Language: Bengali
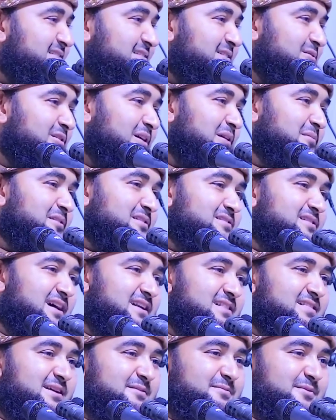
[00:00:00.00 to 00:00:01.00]
যেগুলো আমার
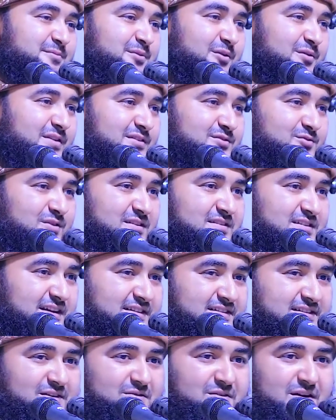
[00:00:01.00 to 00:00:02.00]
স্বার্থের বিপক্ষে চলে
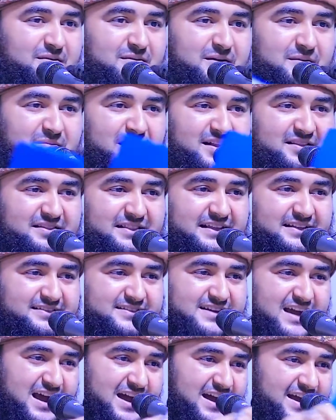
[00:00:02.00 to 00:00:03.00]
যায় সেগুলো আমরা মানতে
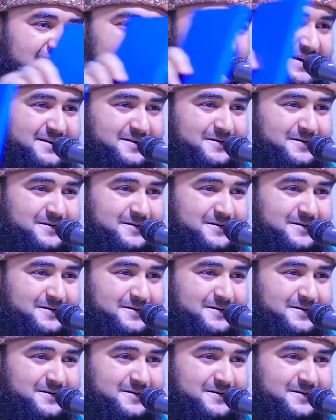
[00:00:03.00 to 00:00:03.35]
চাই